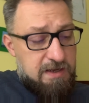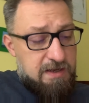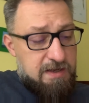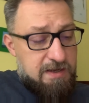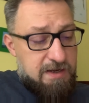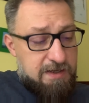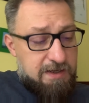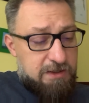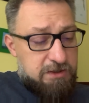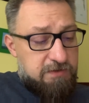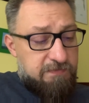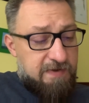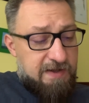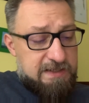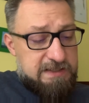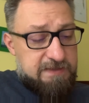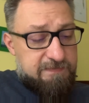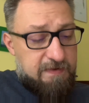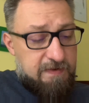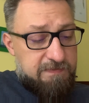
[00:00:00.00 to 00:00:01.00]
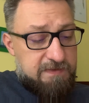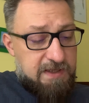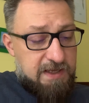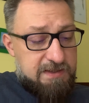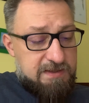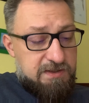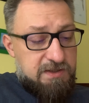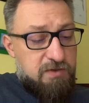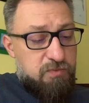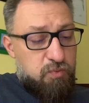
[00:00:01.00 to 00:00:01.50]
jakaś warstwa w
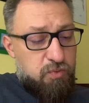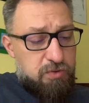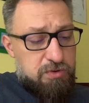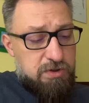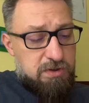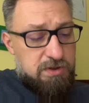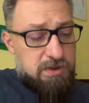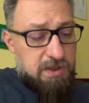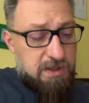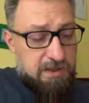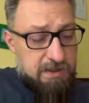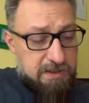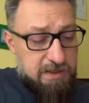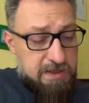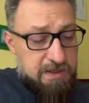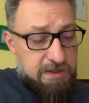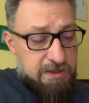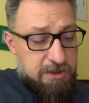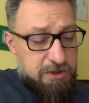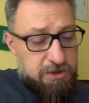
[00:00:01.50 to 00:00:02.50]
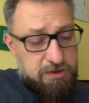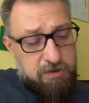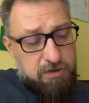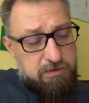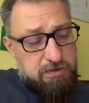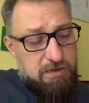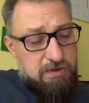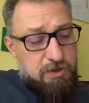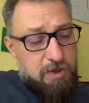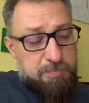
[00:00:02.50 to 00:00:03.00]
nas nie łudzi się, że to
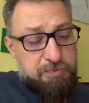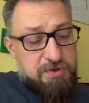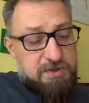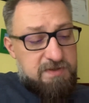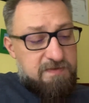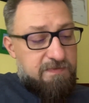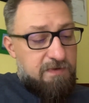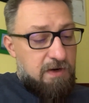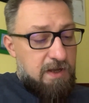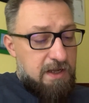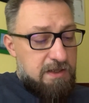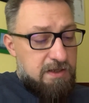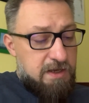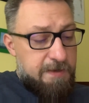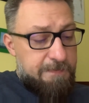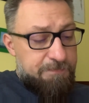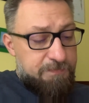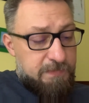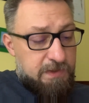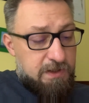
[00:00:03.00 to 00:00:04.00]
tylko przyzwolenie,